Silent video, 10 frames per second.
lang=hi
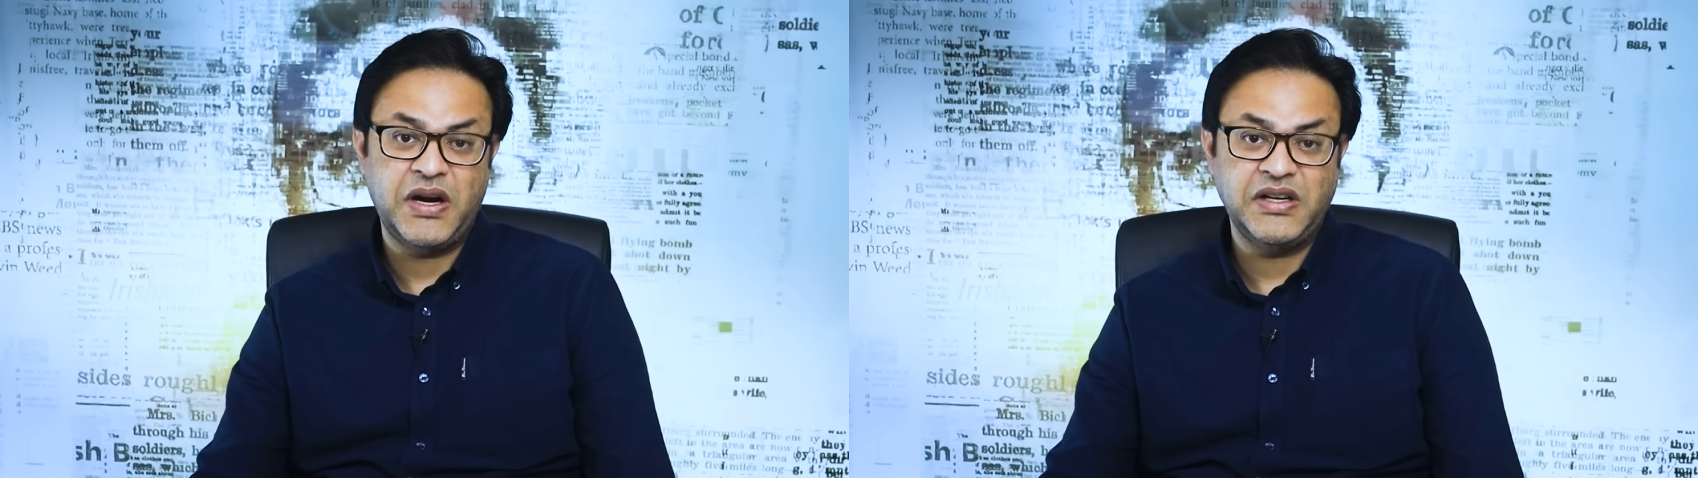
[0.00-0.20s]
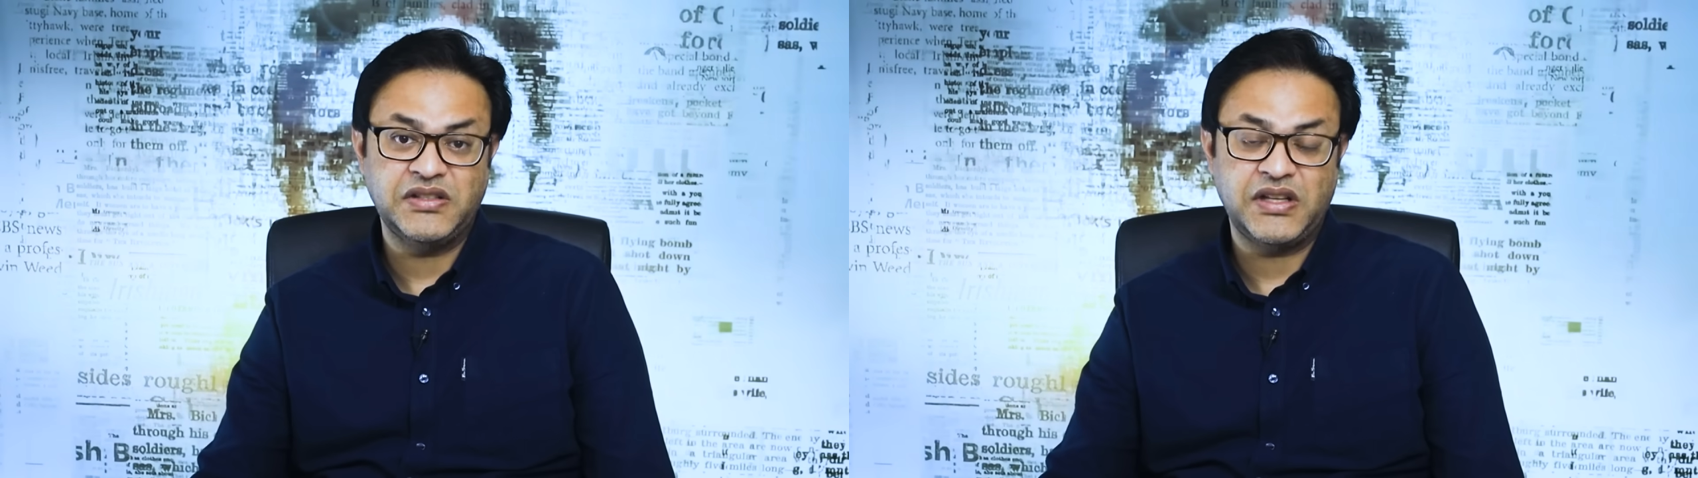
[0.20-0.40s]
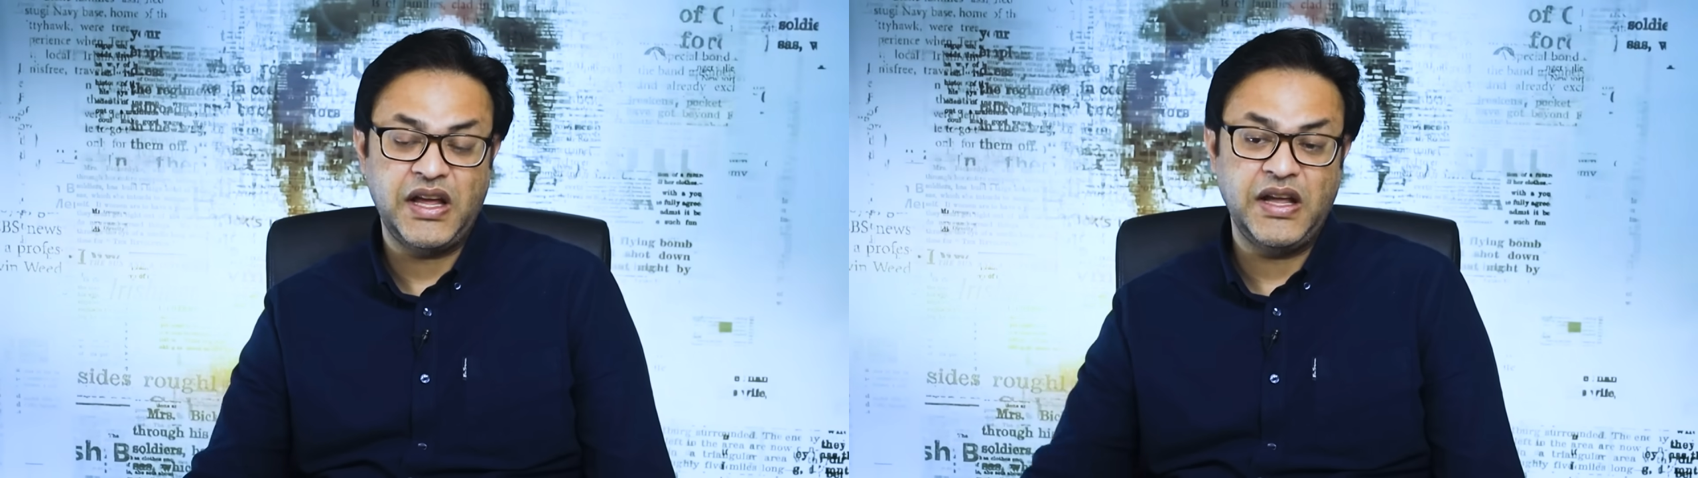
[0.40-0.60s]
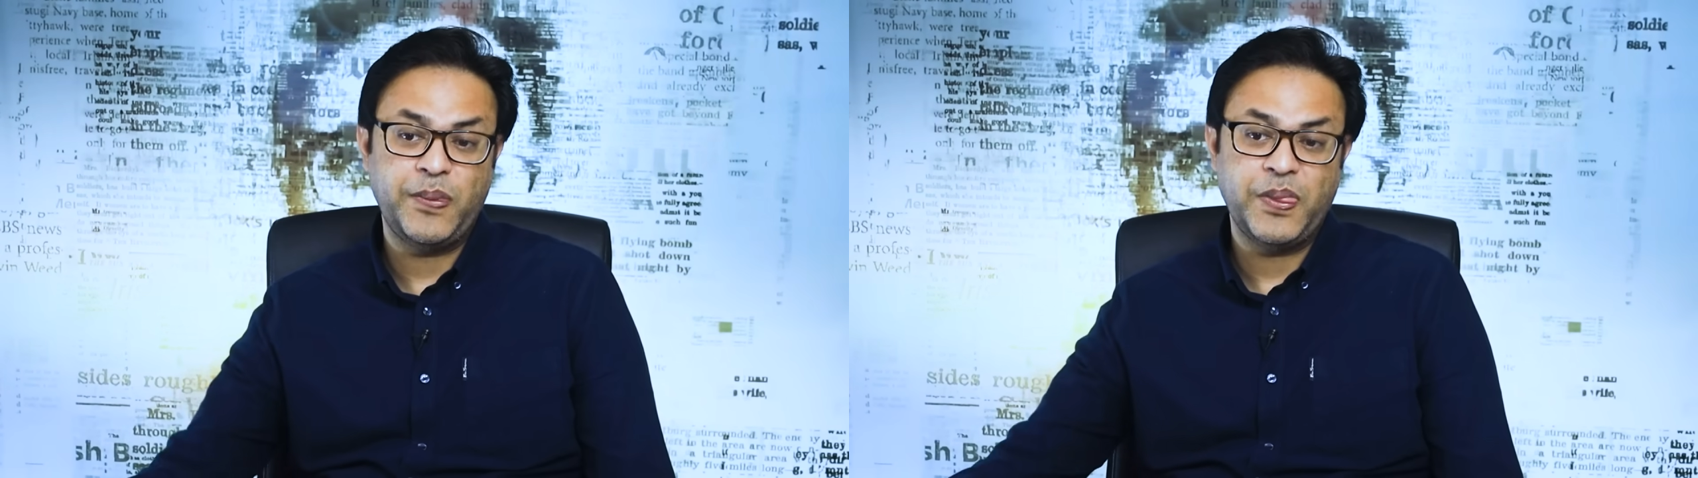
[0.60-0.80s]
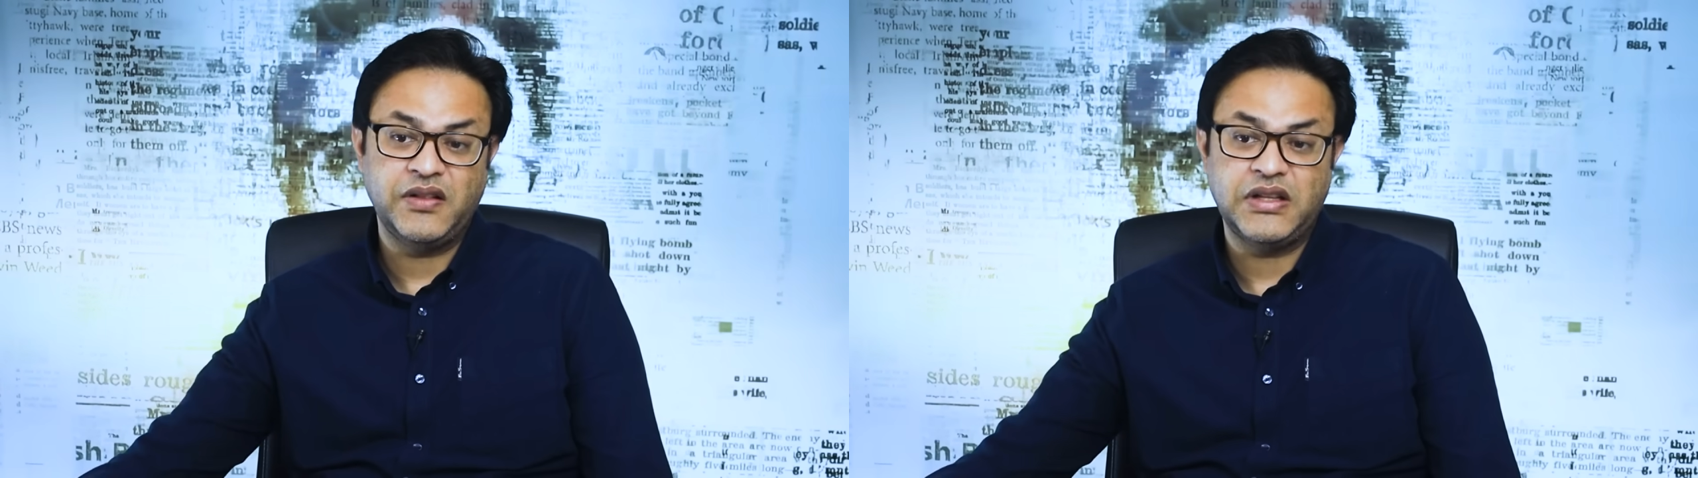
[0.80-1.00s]
पार्टी जराए
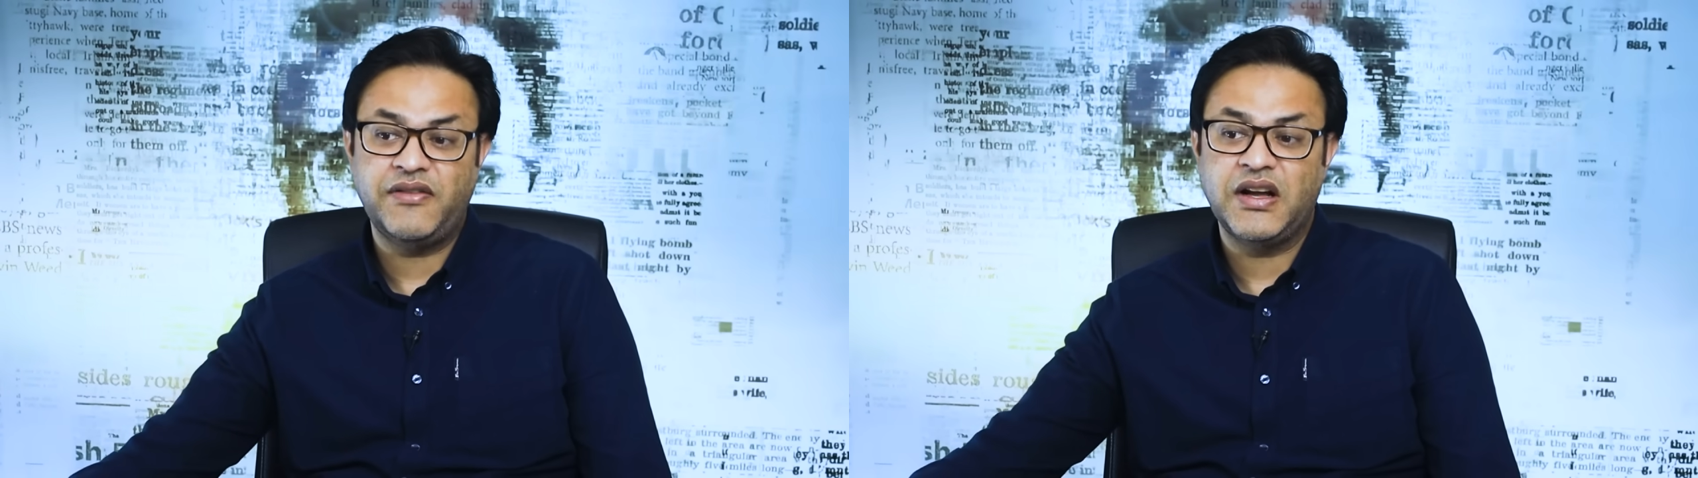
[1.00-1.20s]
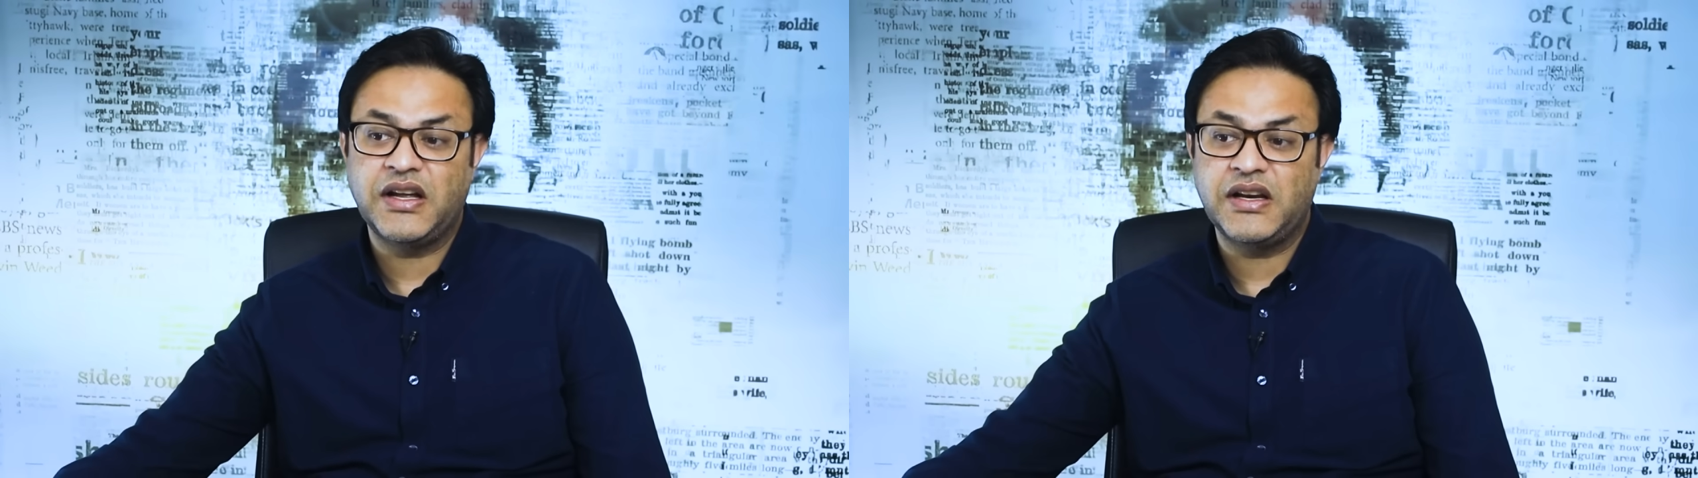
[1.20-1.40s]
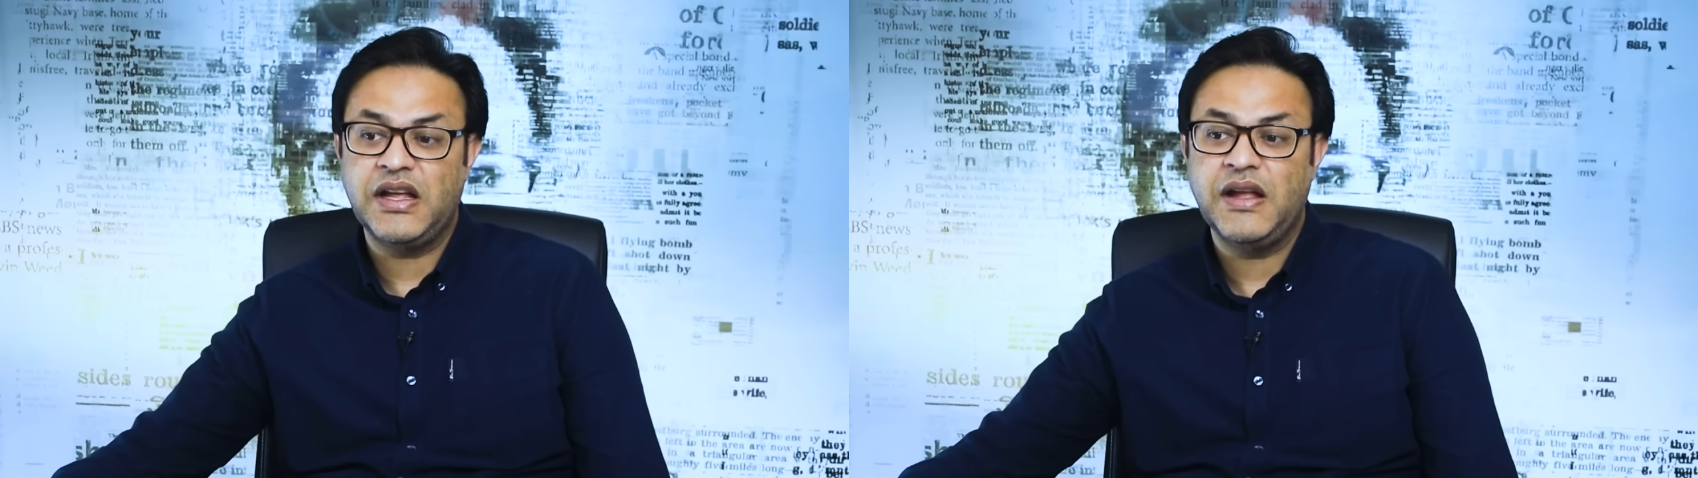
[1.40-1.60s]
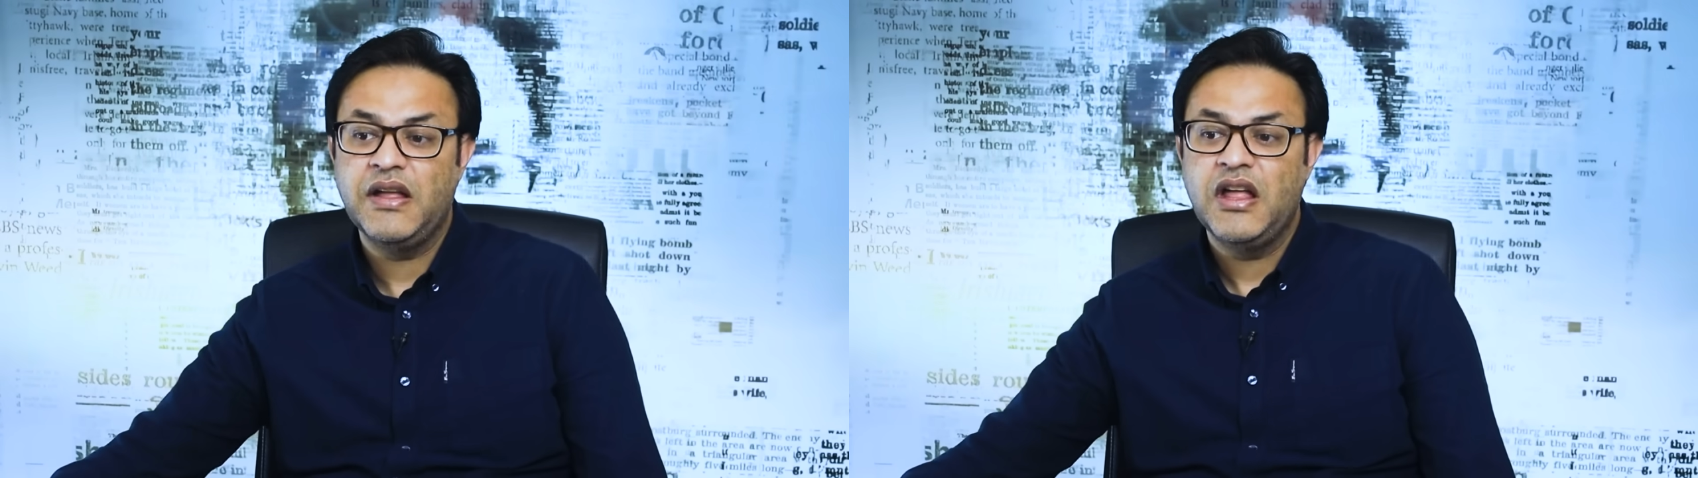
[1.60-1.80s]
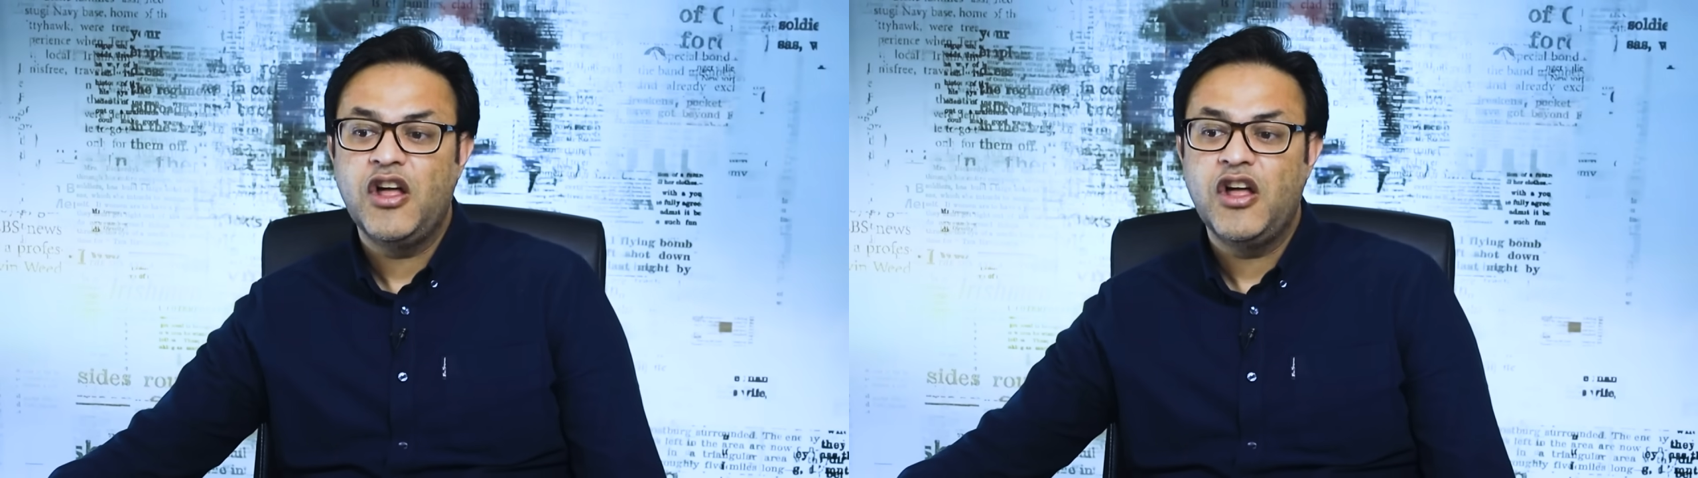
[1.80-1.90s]
दावा कर रहे हैं